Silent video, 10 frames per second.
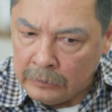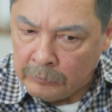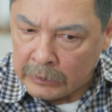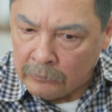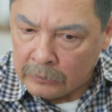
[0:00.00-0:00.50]
นี่
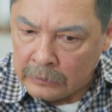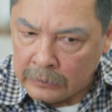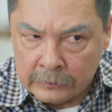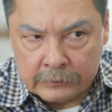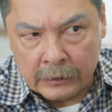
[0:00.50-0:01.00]
มันก็
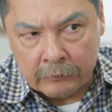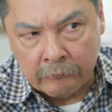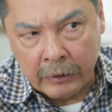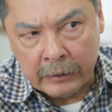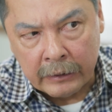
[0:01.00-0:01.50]
เกิน
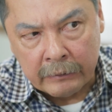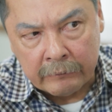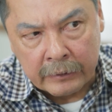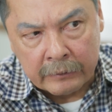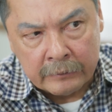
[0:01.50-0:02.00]
7 วันแล้ว
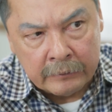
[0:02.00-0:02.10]
นะ